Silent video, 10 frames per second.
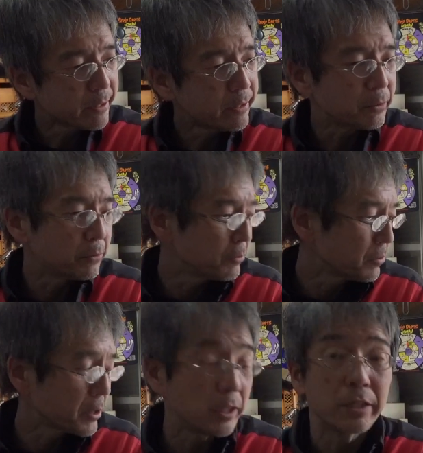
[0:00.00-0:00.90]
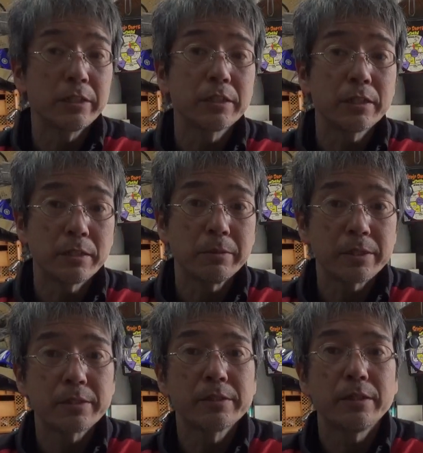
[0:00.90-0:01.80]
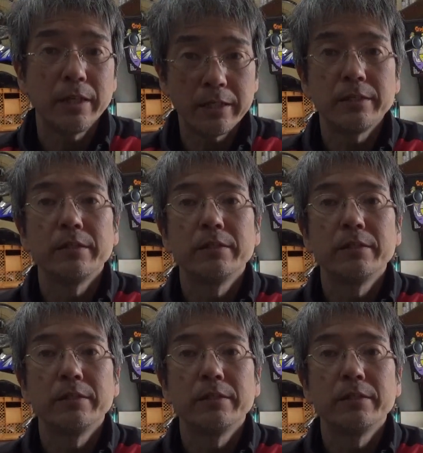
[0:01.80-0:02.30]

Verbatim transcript: いろいろ考えさせられますはい